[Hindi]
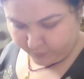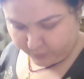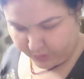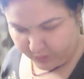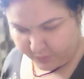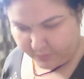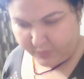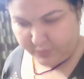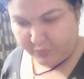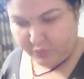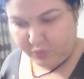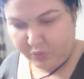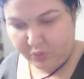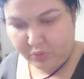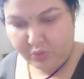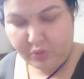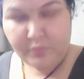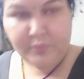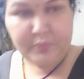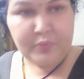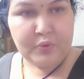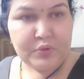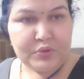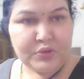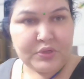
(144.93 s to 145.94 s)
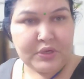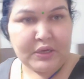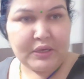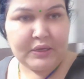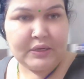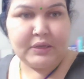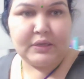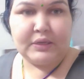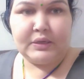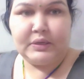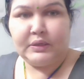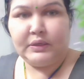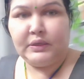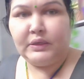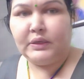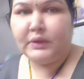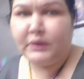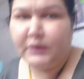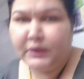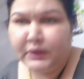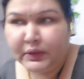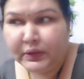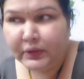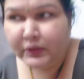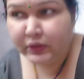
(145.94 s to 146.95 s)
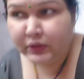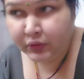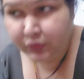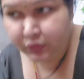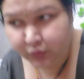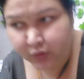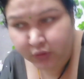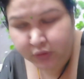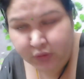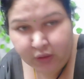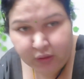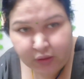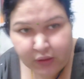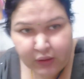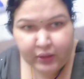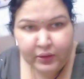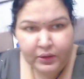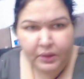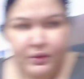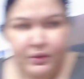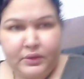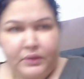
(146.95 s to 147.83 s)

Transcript: तब तो वो पहुँचाए ना है मैं कहा था कि